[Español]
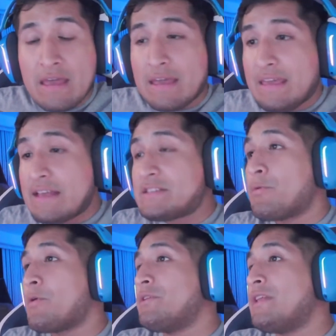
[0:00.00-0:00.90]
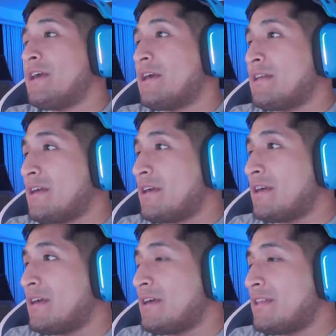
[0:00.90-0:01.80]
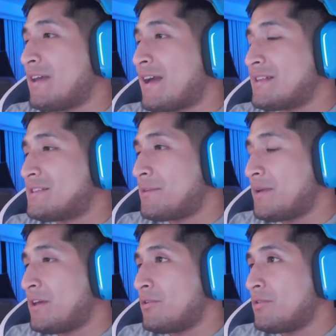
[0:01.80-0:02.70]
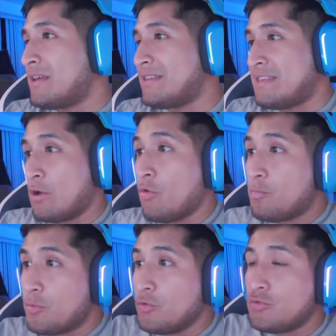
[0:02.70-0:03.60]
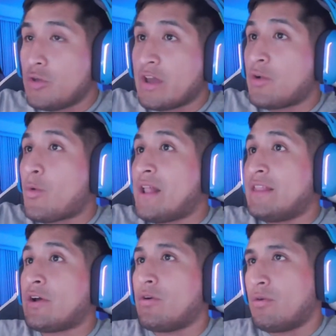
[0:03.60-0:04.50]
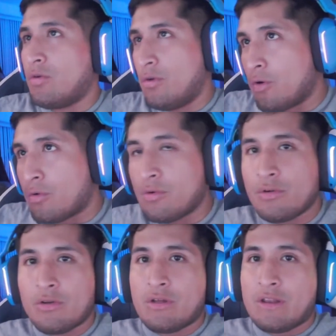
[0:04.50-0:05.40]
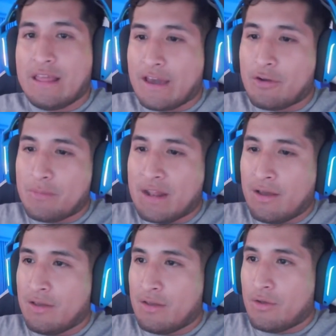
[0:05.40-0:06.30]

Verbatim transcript: Y ese huevón de, de, de Cancerbero eh, llegó a un punto en el cual dijo, loco, le dijeron, mira,